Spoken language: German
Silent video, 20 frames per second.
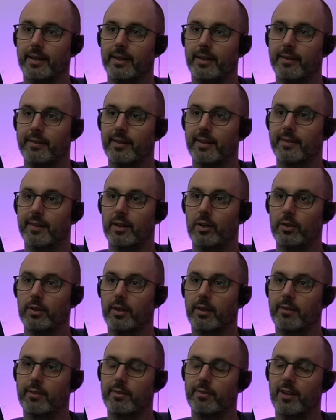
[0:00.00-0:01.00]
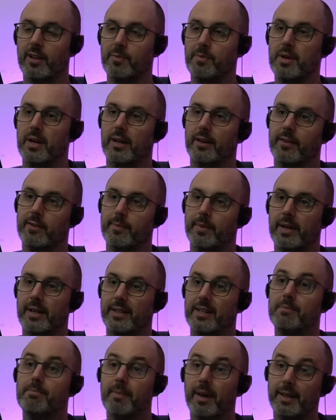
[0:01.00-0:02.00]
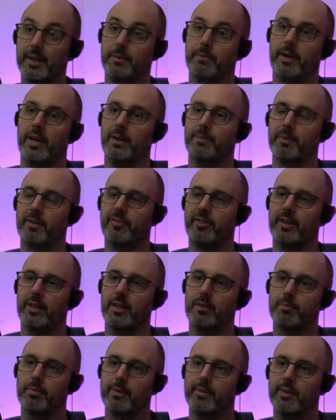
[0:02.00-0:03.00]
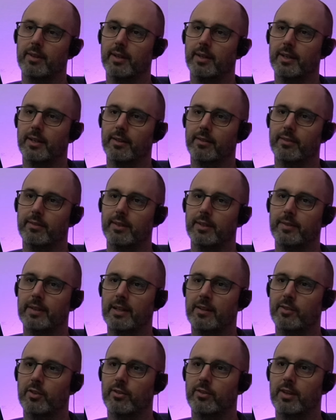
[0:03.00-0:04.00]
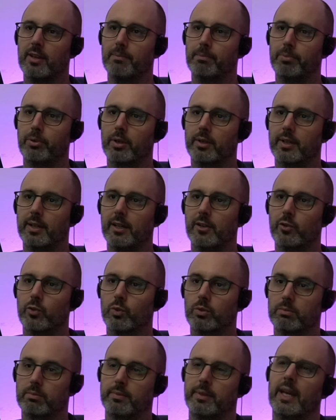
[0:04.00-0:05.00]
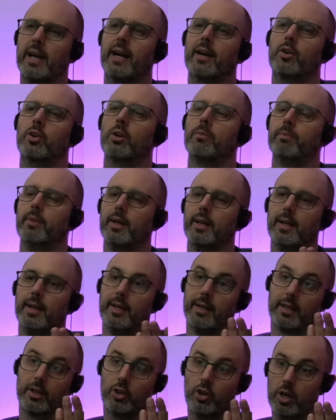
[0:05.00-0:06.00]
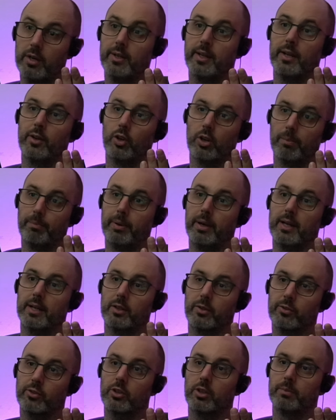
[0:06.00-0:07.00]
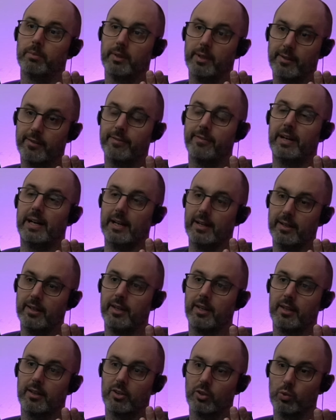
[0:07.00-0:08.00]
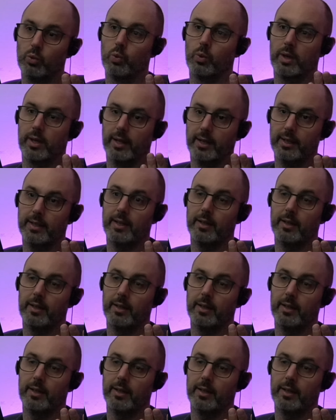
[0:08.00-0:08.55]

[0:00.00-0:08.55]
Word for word: Ist jetzt auch nichts, was mir Angst macht. Die Menge macht mir vielleicht ein bisschen Angst, ne? Wenn jetzt aus jedem Portalzug... Ja, komm. Können da noch ein paar rauskommen? Es waren nicht genug, ja?